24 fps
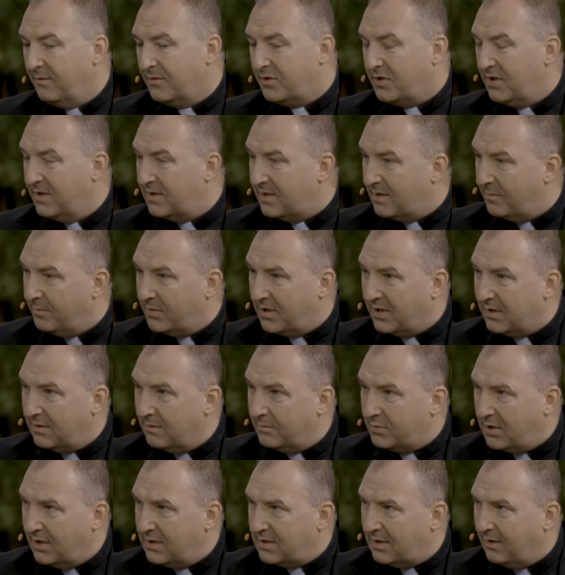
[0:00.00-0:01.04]
Wszyscy,
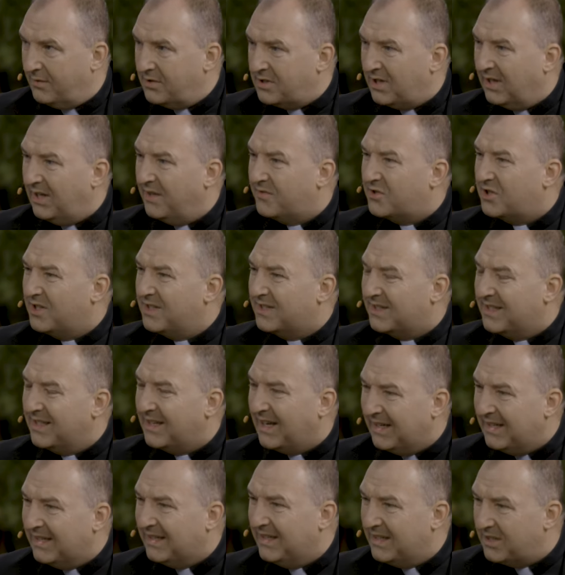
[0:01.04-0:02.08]
przedstawiciele
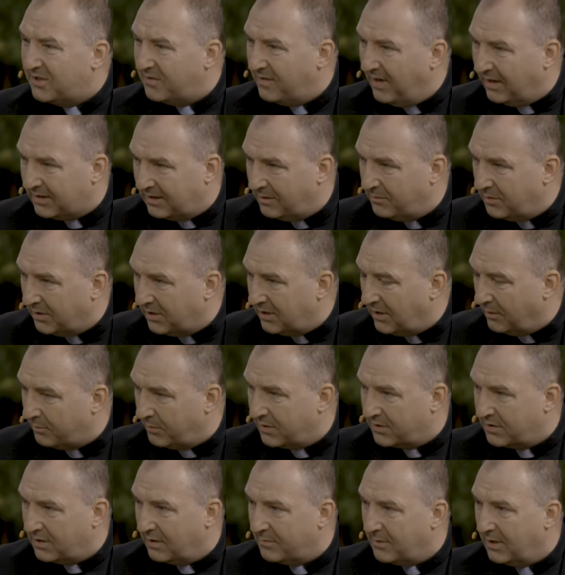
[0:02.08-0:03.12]
wszystkich religii świata byli na
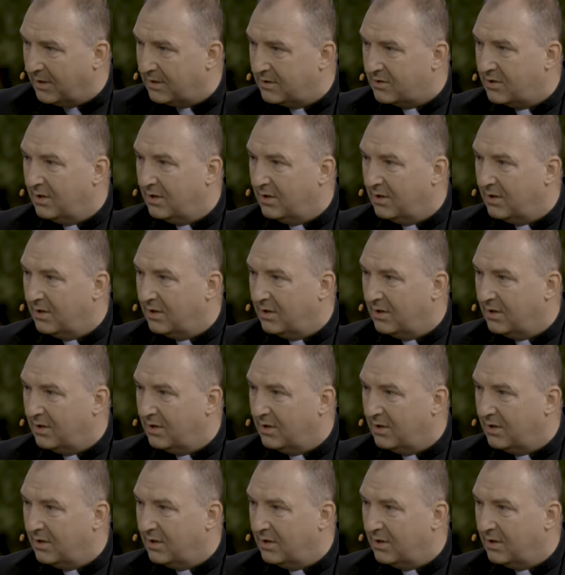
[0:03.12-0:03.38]
pogrzebie.